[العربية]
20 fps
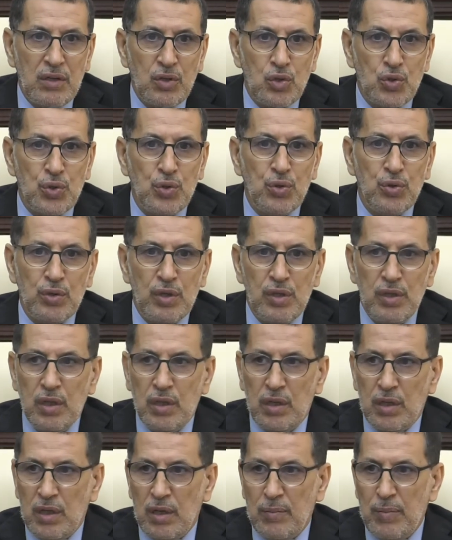جهود
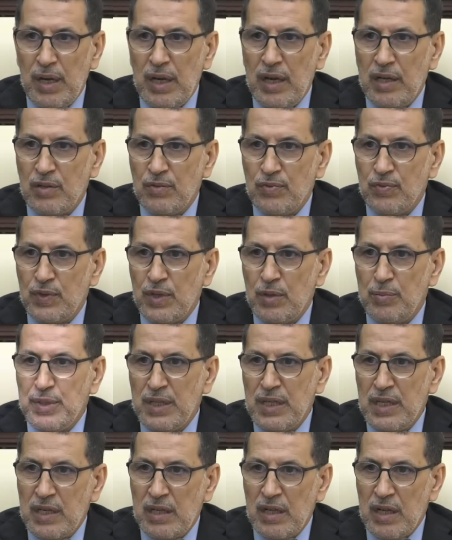آه، البلد في
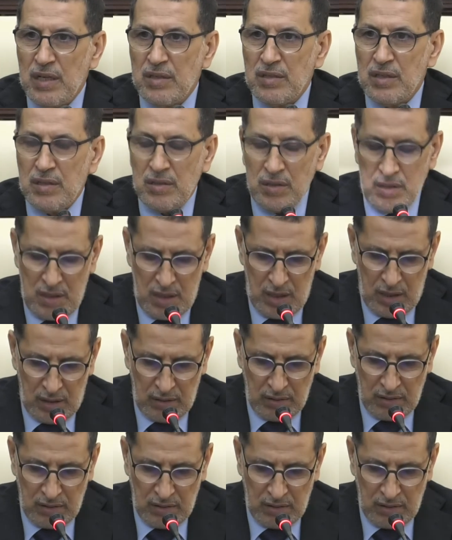البنيات الأساسية